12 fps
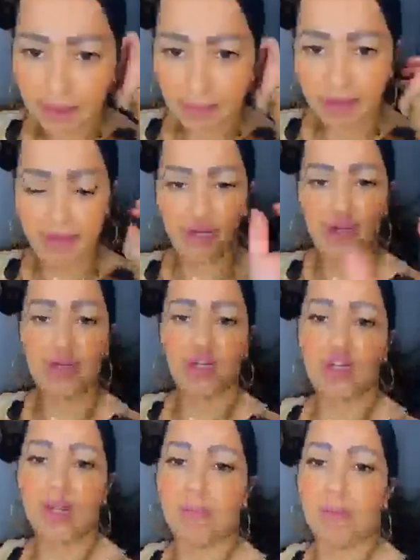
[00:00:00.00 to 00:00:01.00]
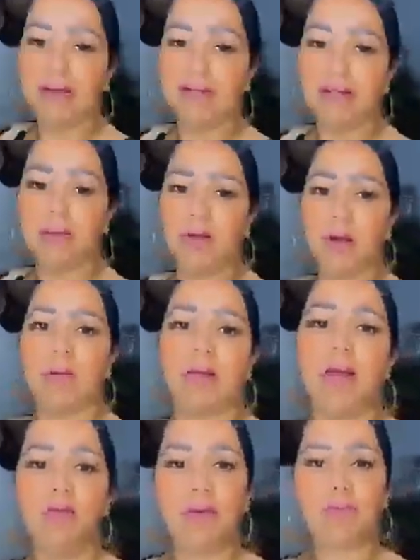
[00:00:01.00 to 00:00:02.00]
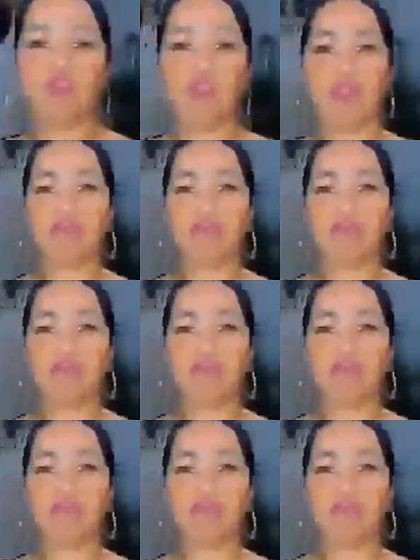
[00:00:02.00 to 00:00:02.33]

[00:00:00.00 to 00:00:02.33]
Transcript: الي بيل جاتك شابه يسلمك عمري المهم